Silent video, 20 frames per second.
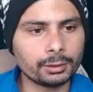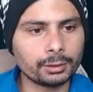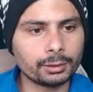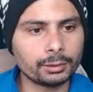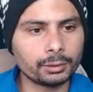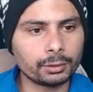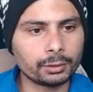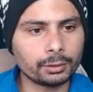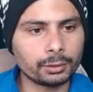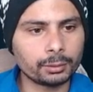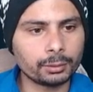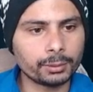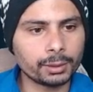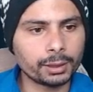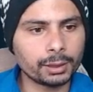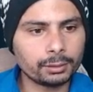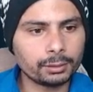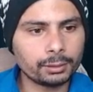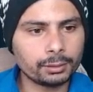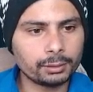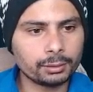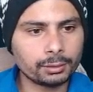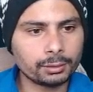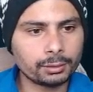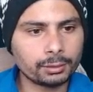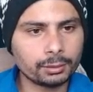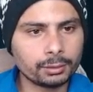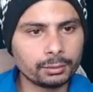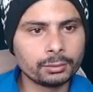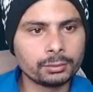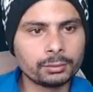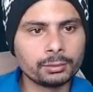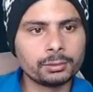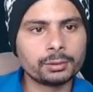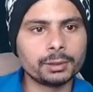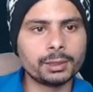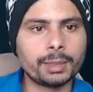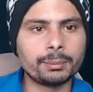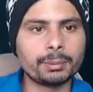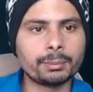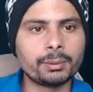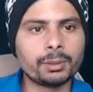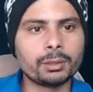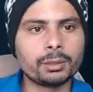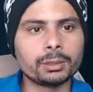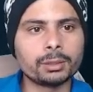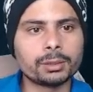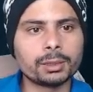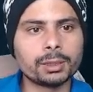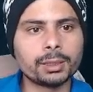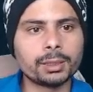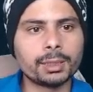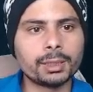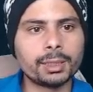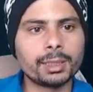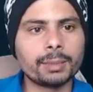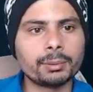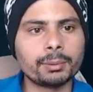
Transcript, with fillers: पे भी कॉस थीटा यहाँ पे भी कॉस थीटा है तो कॉस थीटा कॉमन निकलेगा